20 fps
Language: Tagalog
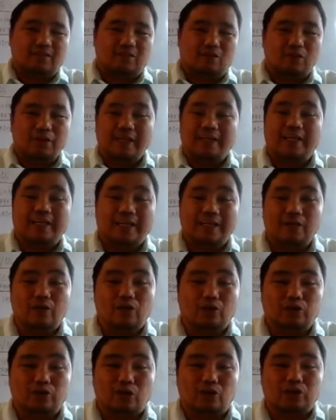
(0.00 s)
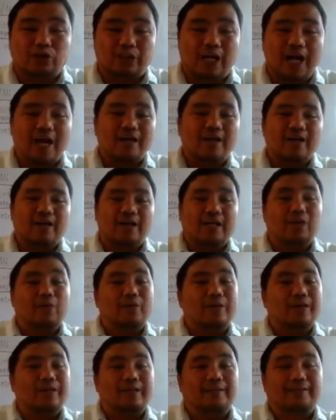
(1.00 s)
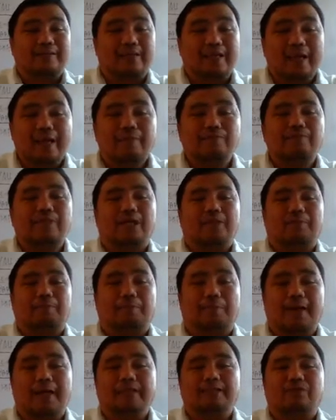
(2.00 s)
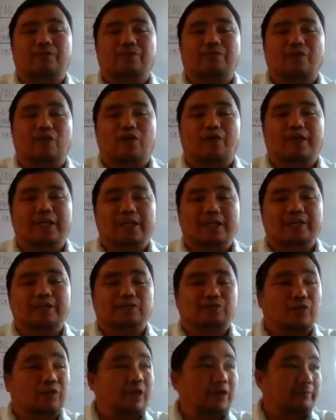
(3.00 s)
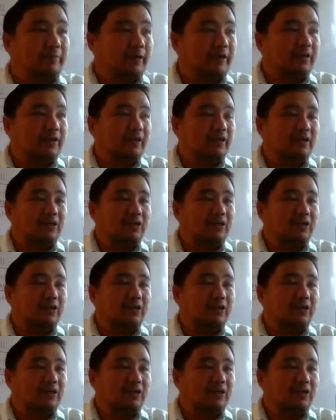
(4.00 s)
Unya, naghinulsol siya, he will not leave that place before he is forgiven.